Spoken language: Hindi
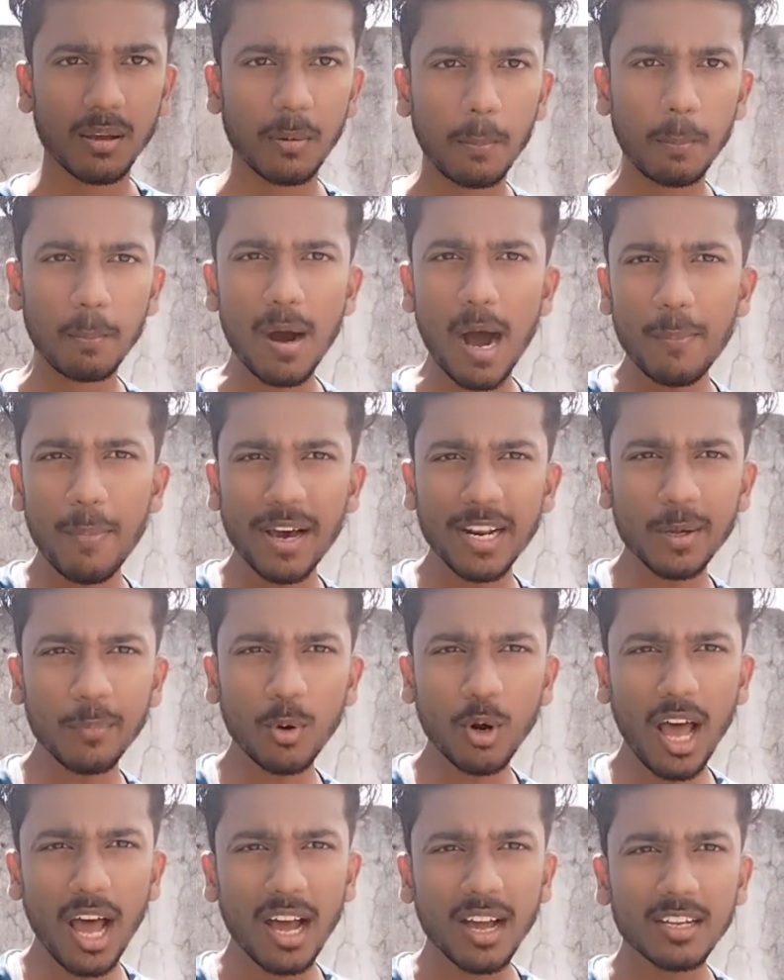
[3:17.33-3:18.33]
बाबा ने बोला
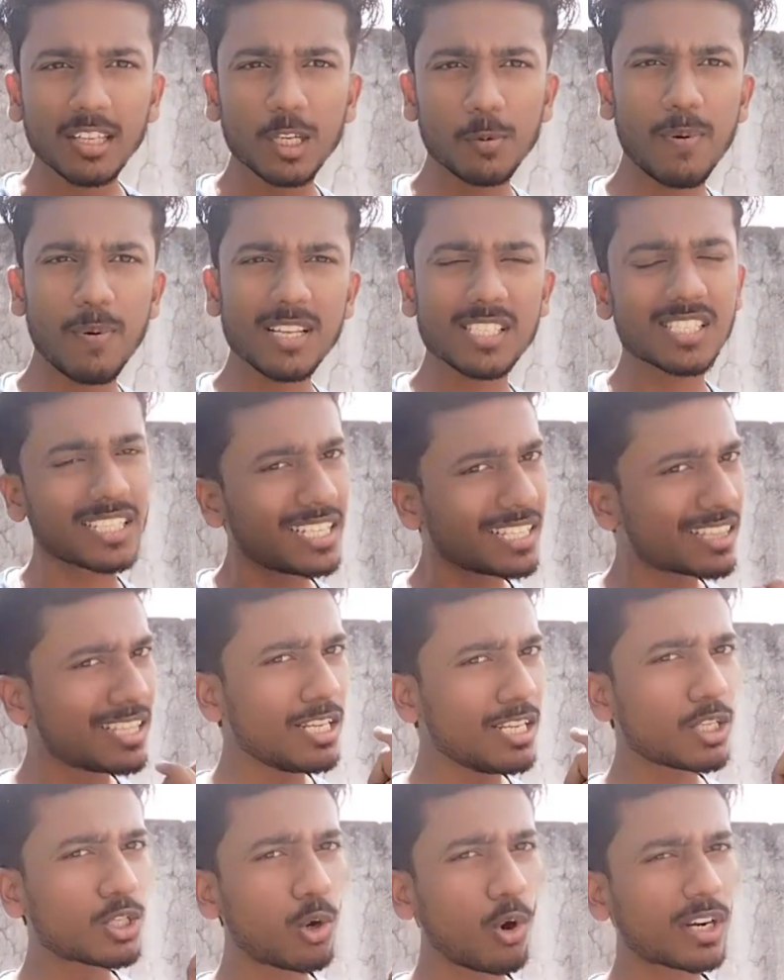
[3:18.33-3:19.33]
कि बस इतनी
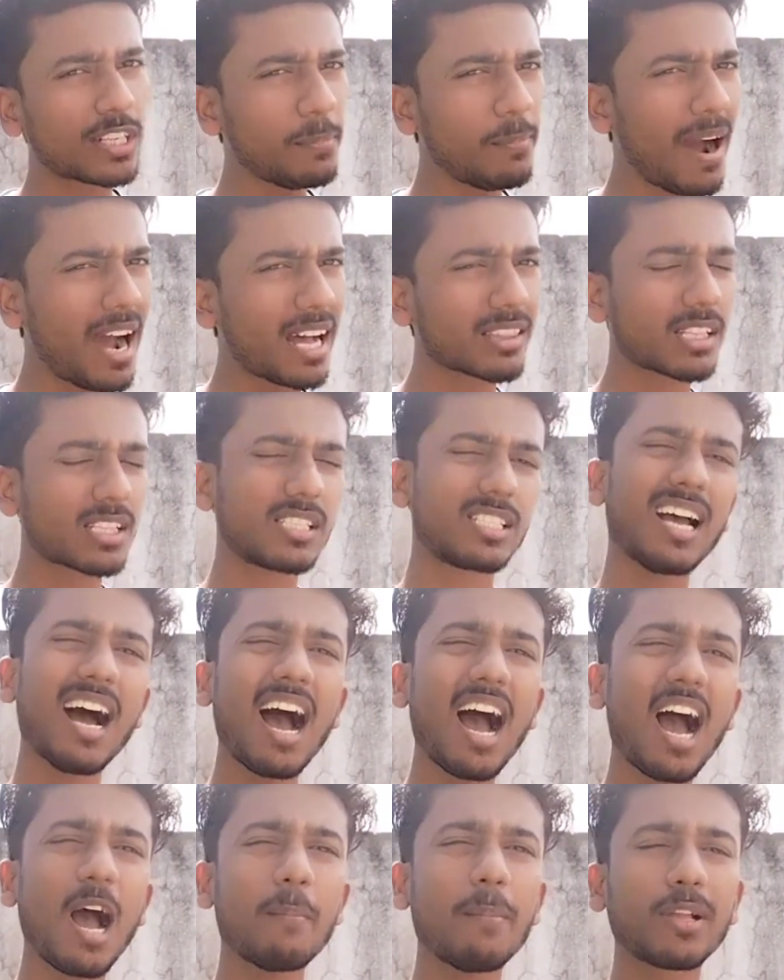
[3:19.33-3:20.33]
छोटी बात जा
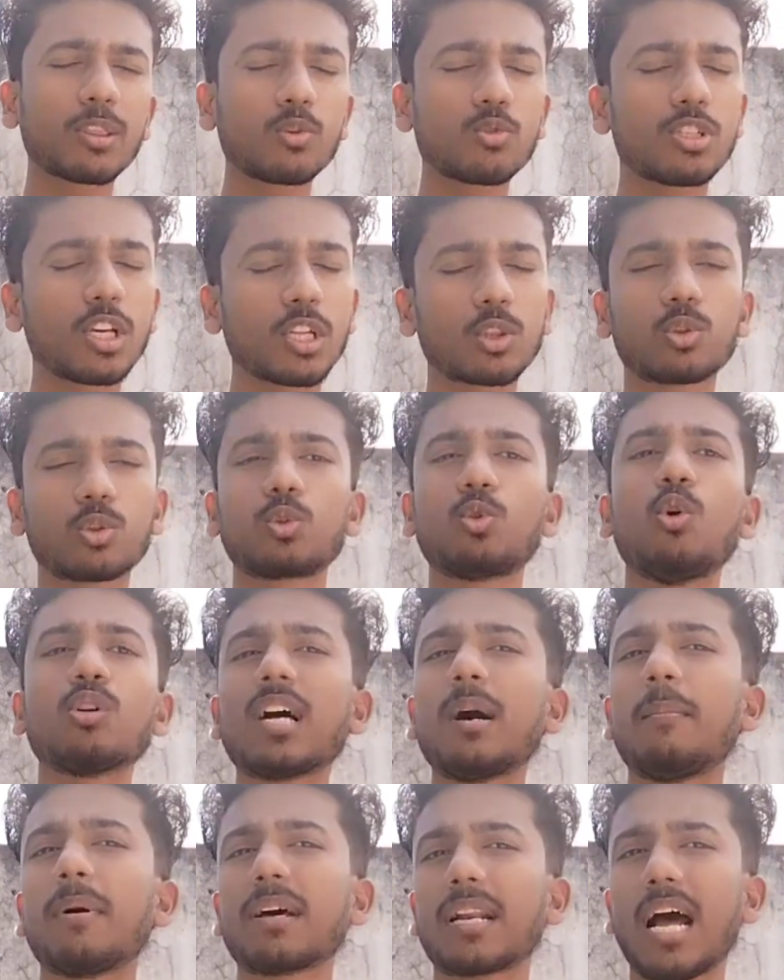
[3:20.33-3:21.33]
मैं तुझे तोता
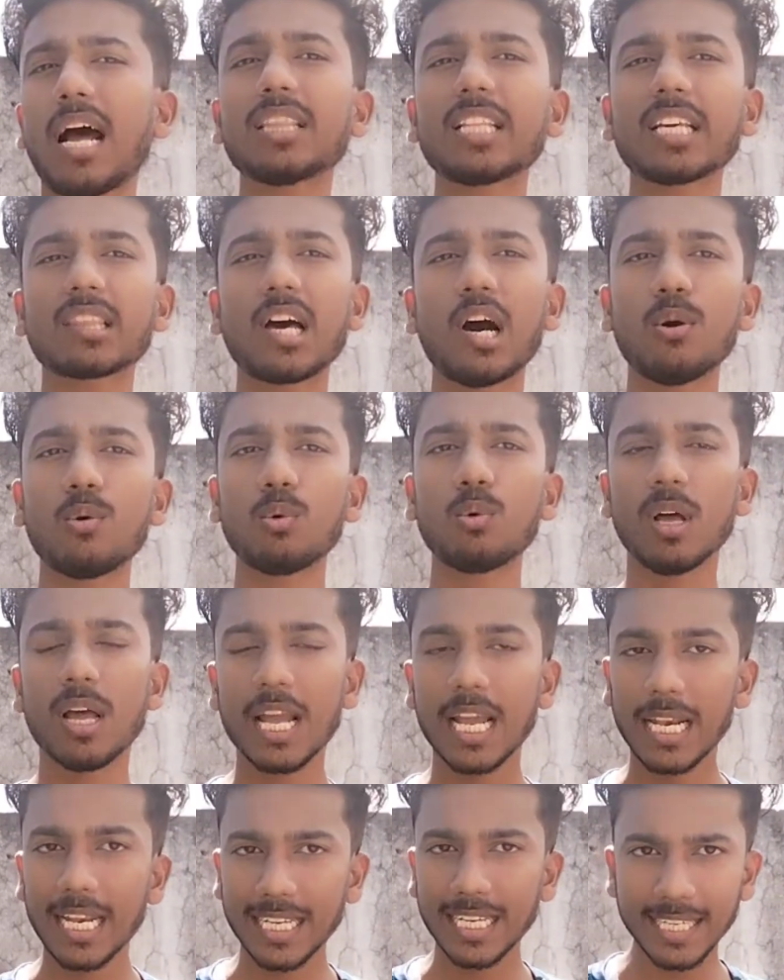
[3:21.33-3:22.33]
बना देता हूँ
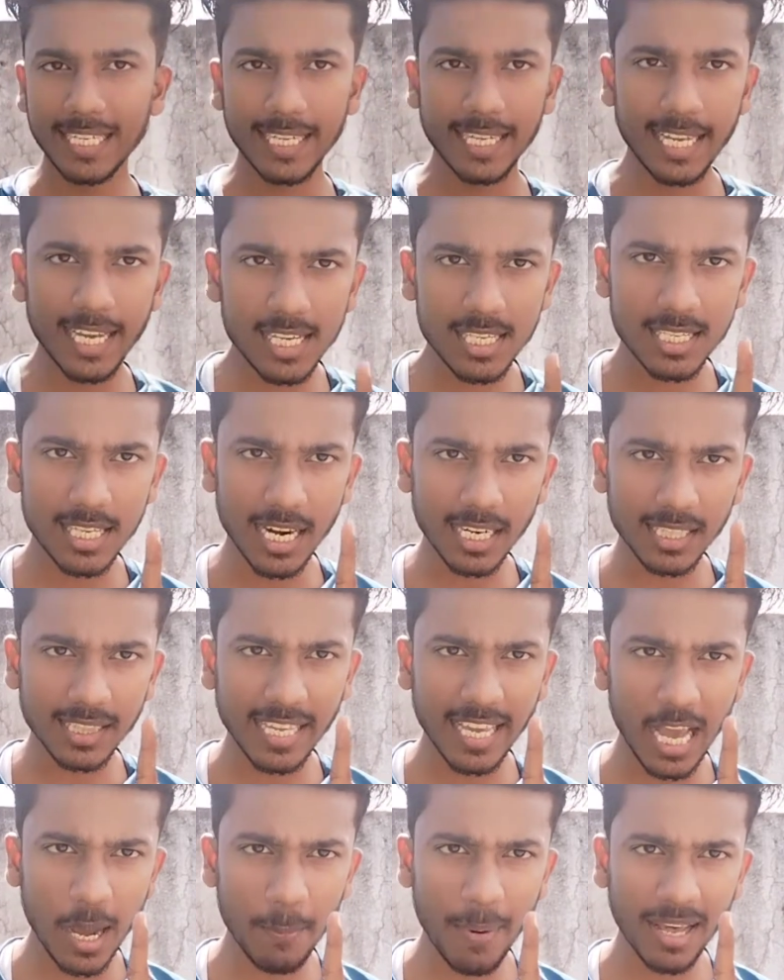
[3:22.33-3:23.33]
लेकिन एक शर्त है
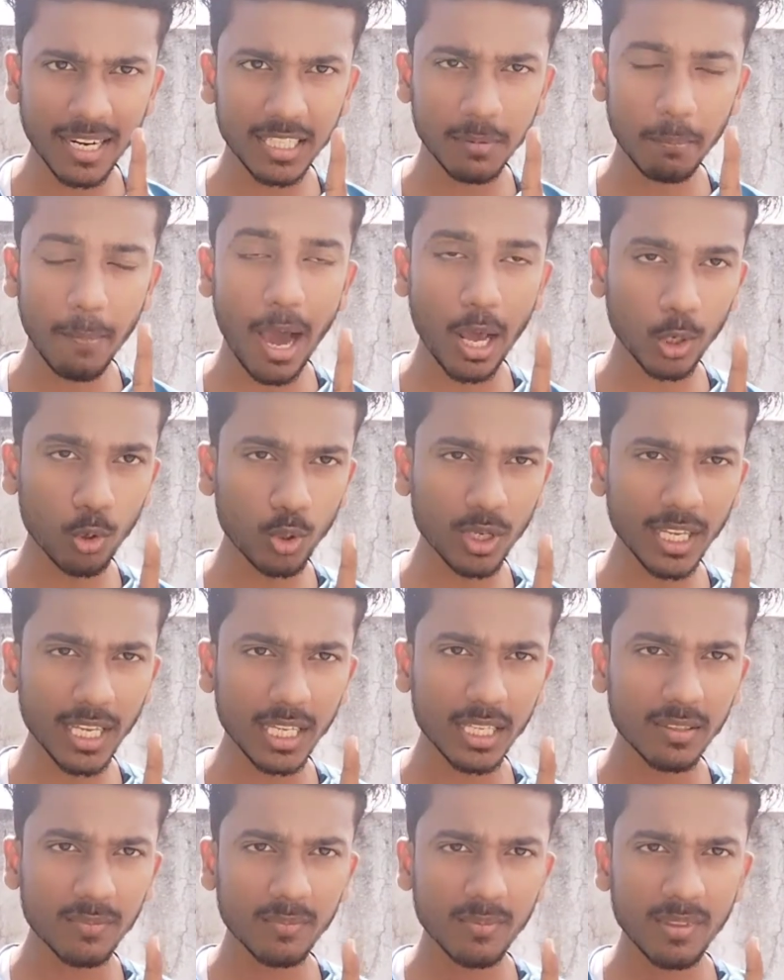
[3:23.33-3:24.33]
हमारी मानोगे
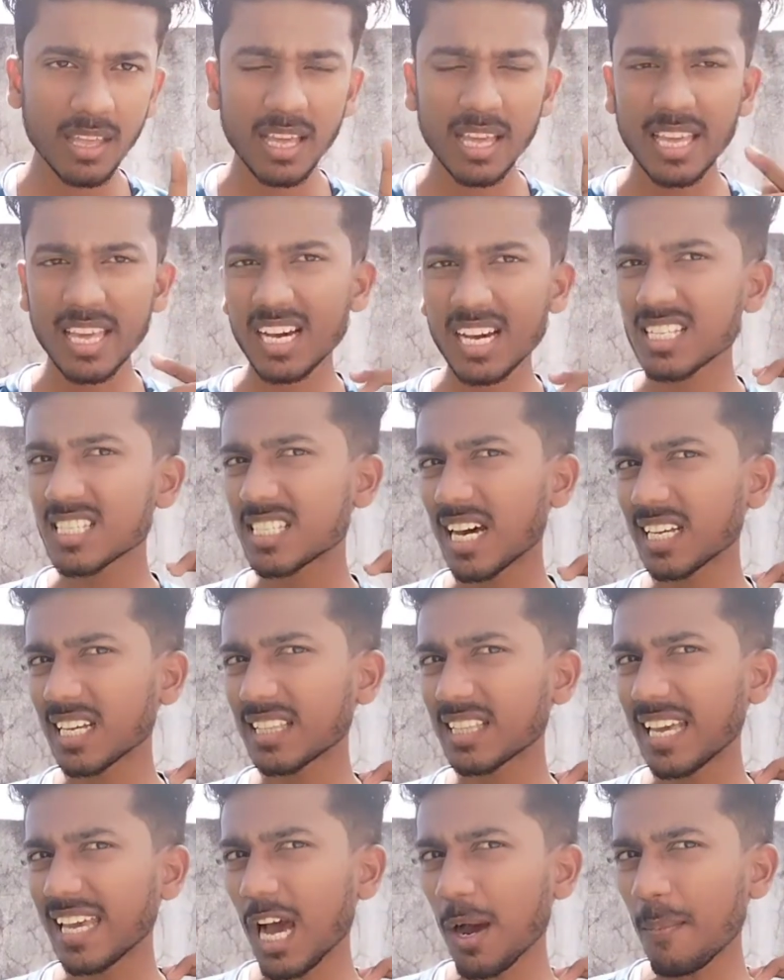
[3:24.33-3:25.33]
एक शर्त
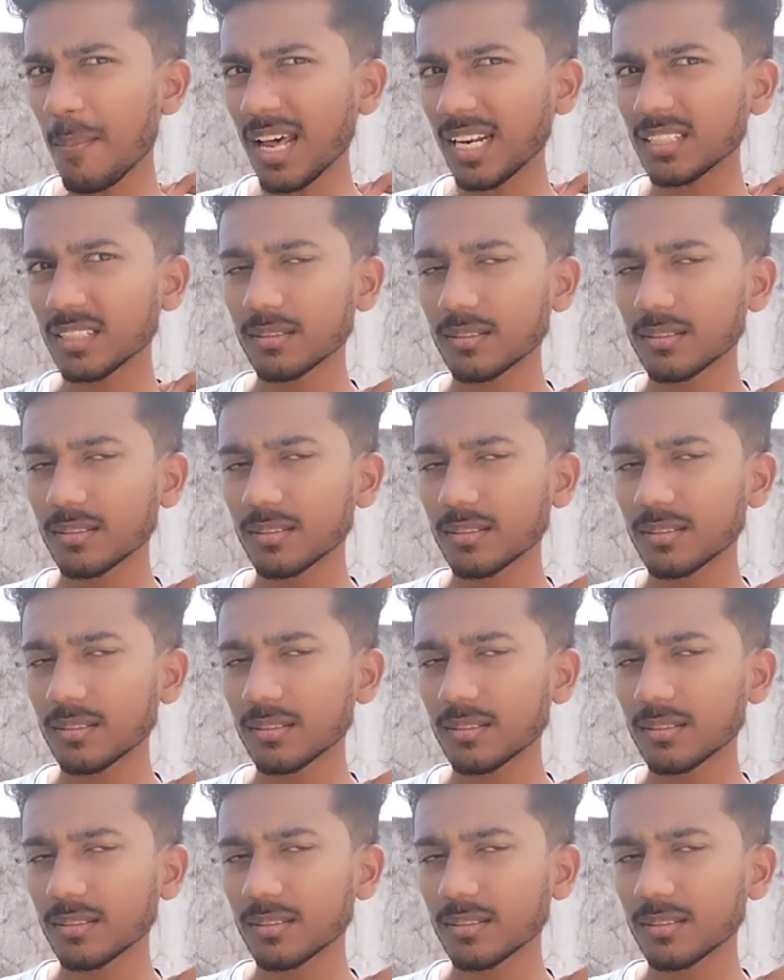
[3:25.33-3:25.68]
है हमारी